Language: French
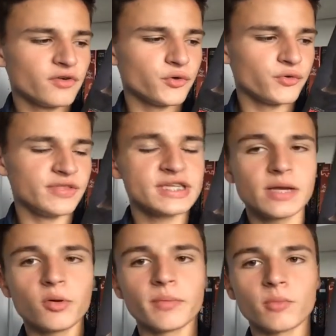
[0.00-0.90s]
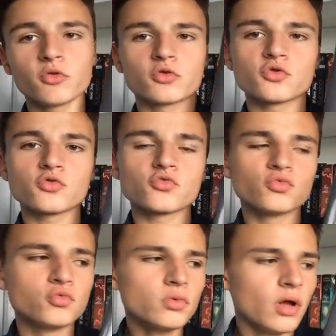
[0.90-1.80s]
Euh, déjà, premièrement, dans le sens
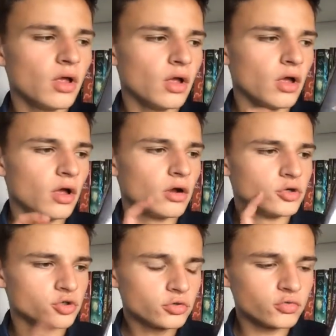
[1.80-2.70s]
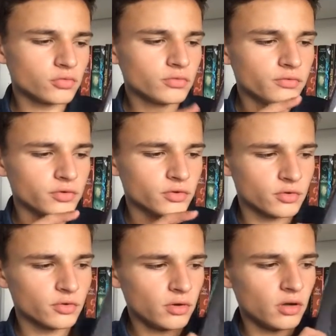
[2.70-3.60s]
où je trouve
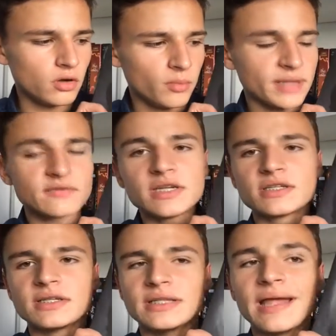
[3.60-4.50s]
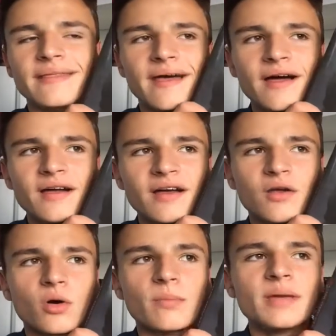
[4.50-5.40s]
que le personnage d'Anna,
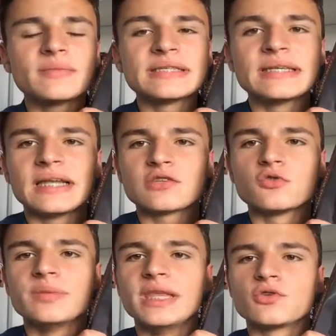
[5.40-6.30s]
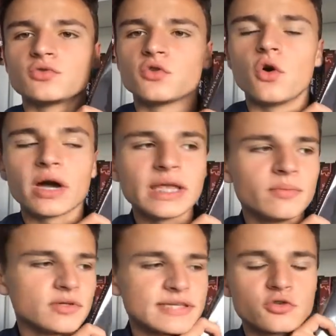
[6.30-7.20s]
alors même si elle a subi des choses
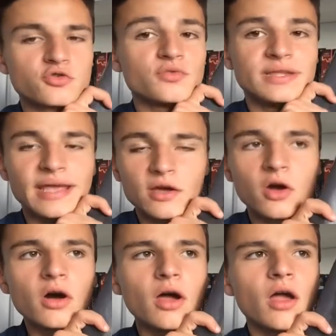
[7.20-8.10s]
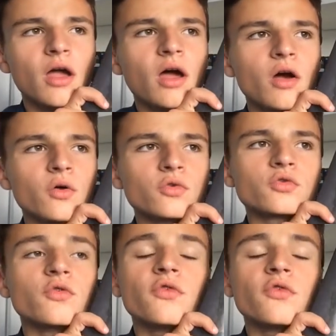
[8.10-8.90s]
horribles, ça je suis d'accord, euh, se